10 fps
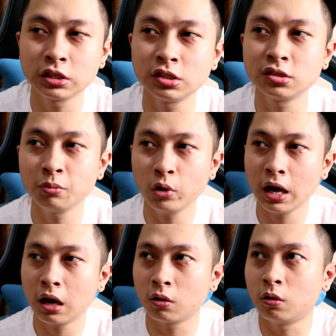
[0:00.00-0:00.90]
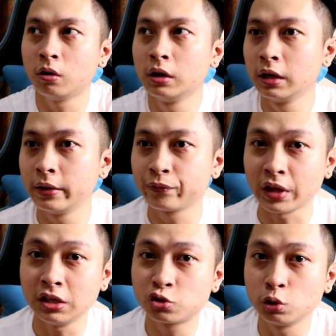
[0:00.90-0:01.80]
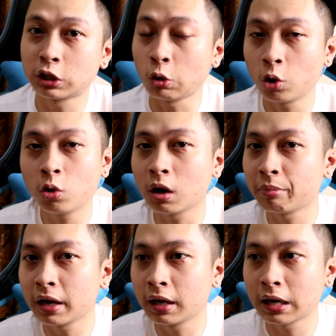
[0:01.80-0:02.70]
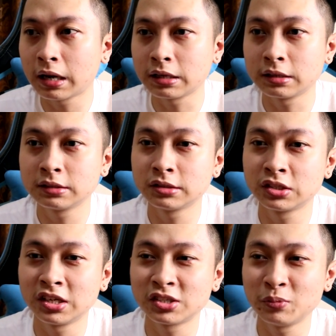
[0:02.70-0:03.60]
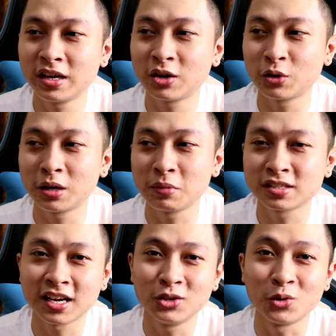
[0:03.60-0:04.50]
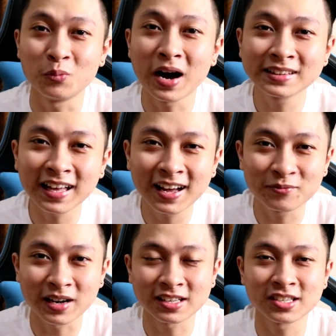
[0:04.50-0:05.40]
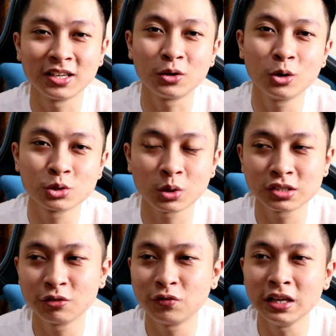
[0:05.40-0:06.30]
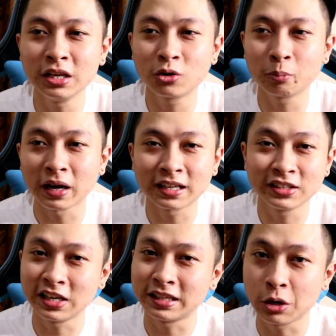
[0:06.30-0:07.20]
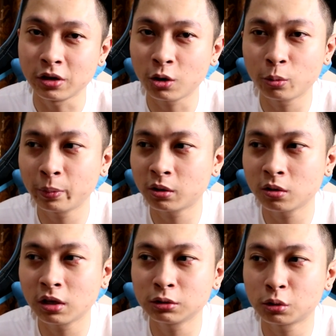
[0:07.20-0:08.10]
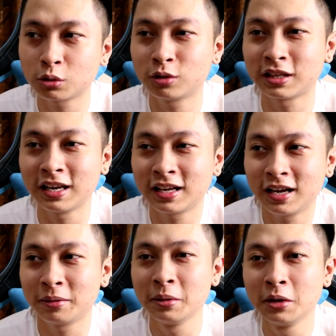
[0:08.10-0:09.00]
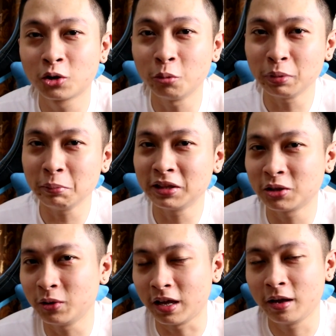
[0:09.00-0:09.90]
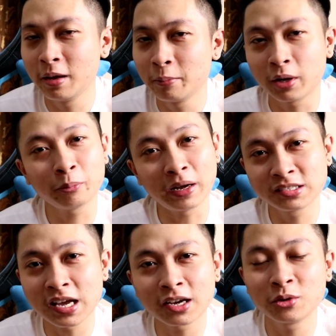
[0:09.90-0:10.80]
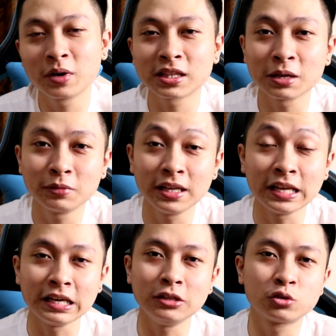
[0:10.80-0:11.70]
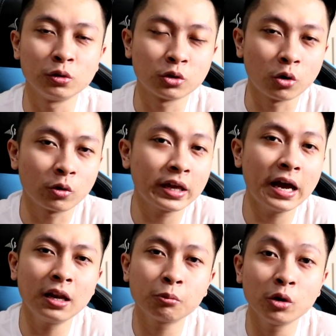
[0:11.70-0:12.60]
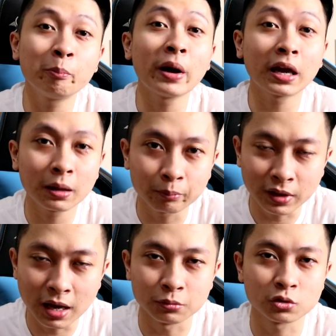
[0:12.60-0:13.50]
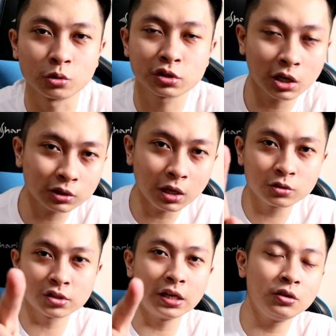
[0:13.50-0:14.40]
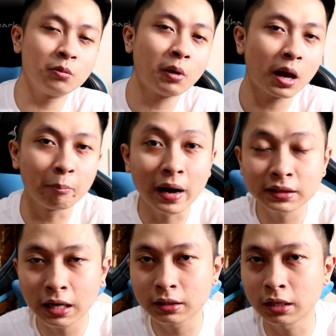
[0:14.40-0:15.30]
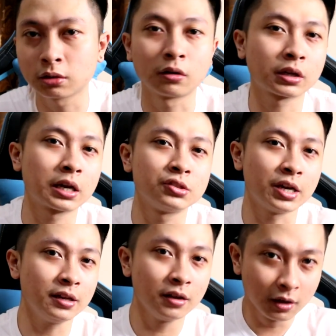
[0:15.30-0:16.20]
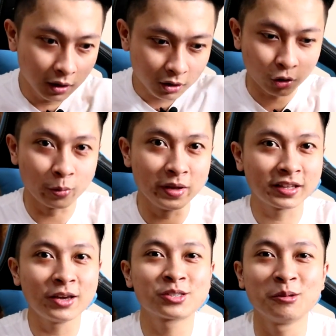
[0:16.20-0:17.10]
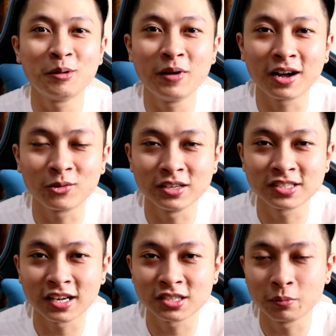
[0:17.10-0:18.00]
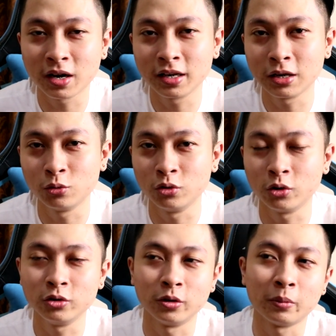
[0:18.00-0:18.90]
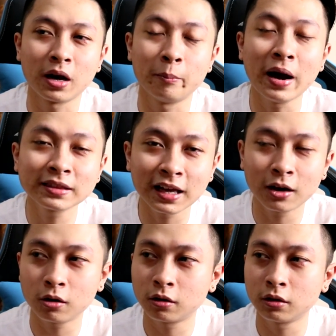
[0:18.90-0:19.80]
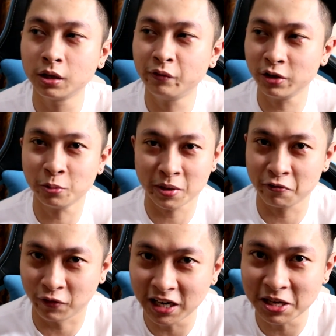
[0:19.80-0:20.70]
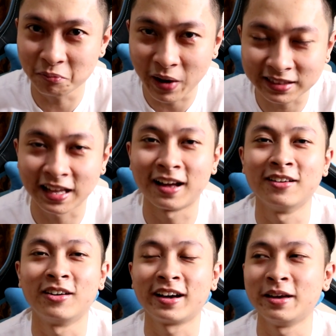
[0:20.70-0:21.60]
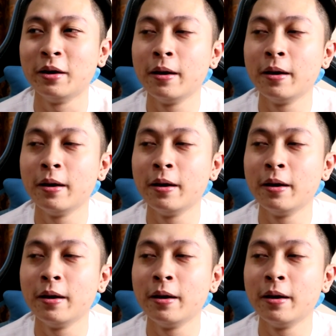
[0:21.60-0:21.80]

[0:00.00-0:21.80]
Nung nagsisimula ako, na-insulto ako kapag ka sinasabihan ako na masyadong bata para sa negosyo kasi feeling ko parang dinadown ako. Pero ang totoo talaga, compliment yun eh. Pero para sa akin ng mga time na iniinsulto ko, kaya alam ko yung pakiramdam. So, shout out sa inyong mga batang networker dyan Comment kayo sa baba kung isa ka sa mga nanonood yun. Mga bata or even yung mga feeling bata. Okay?